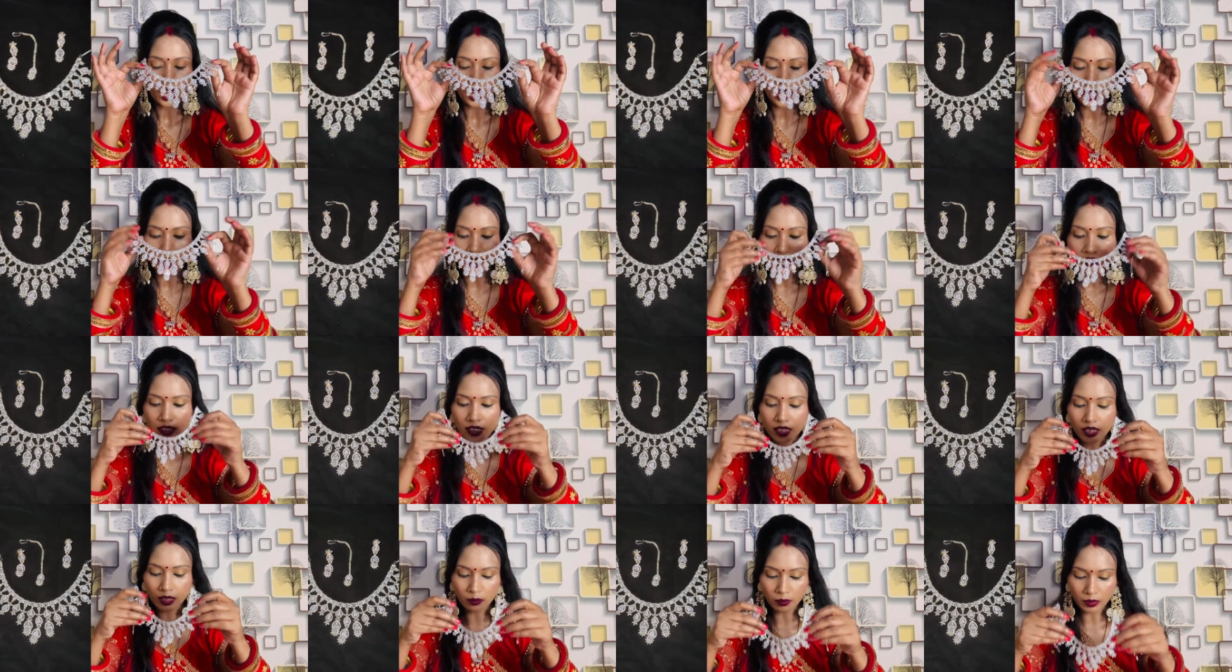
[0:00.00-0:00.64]
हाईली
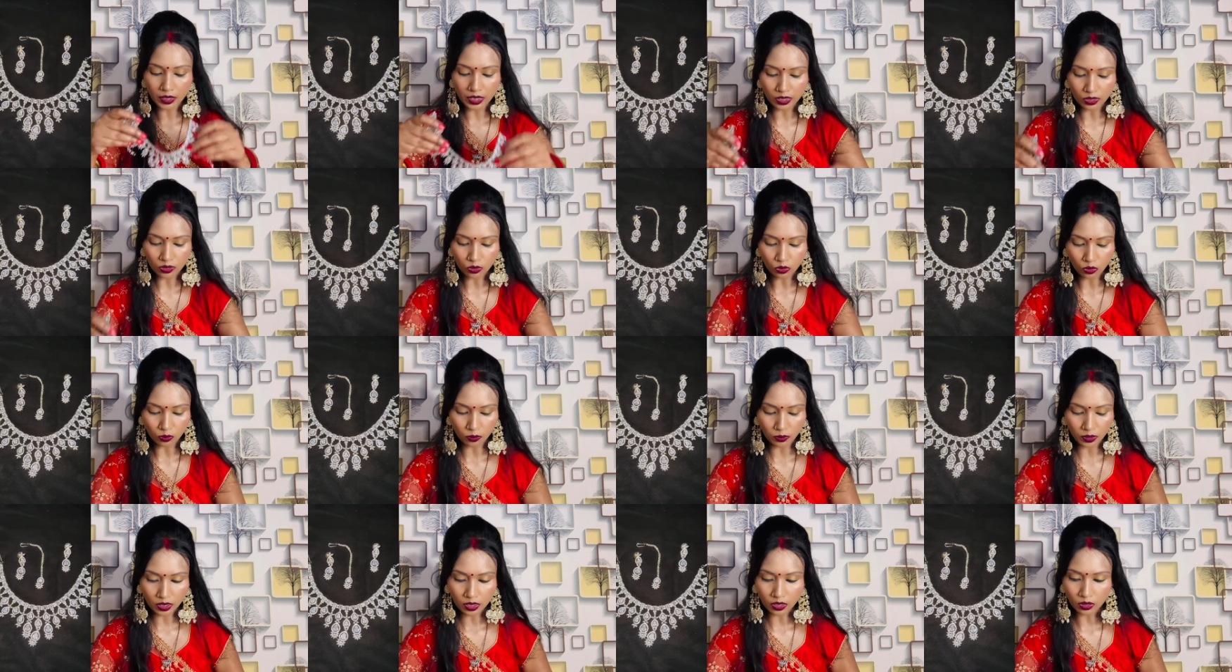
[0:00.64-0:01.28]
रिकमेंड इसको
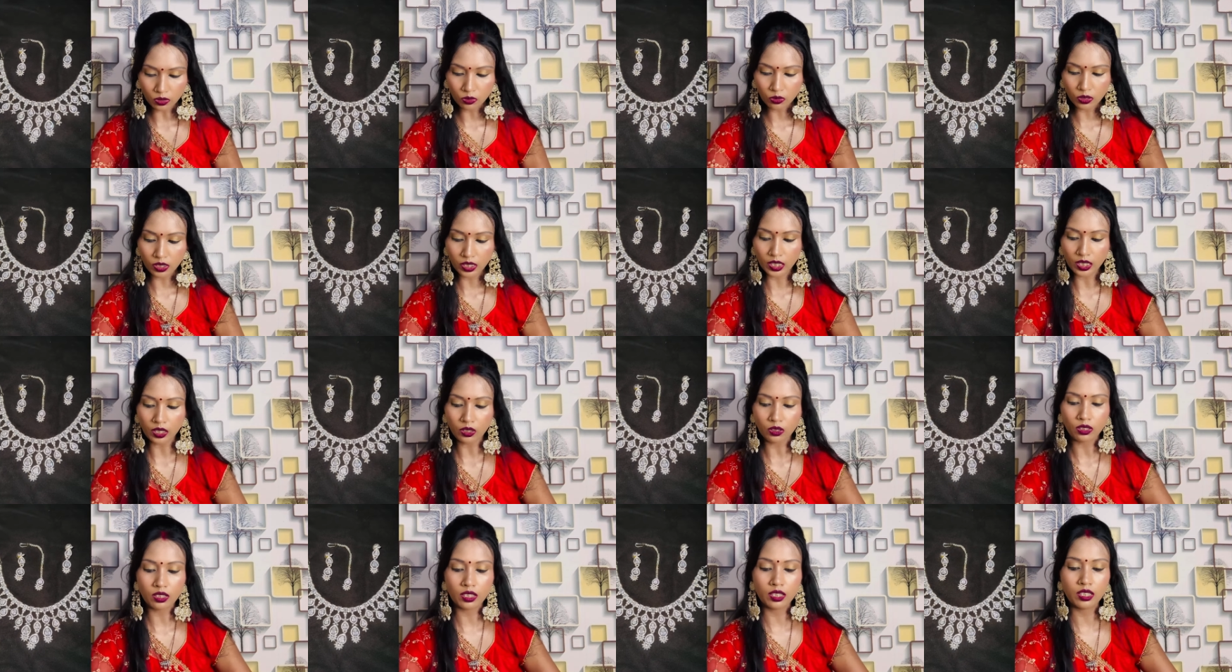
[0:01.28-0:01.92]
भी करूँगी
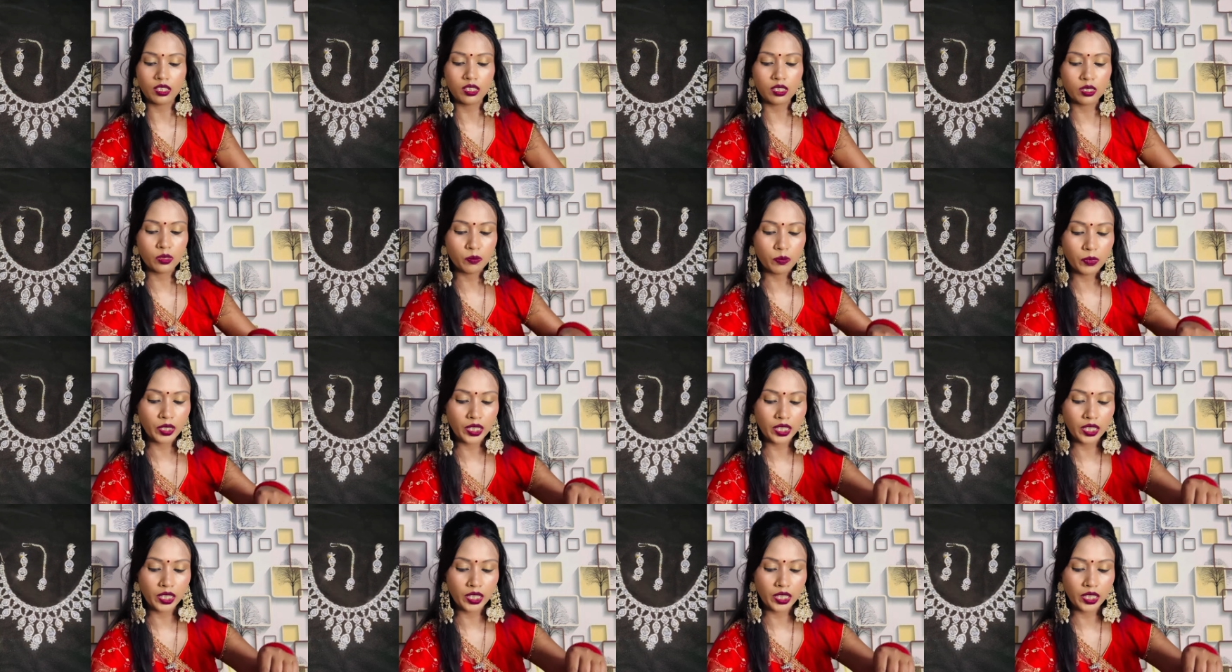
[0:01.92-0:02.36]
और इसमें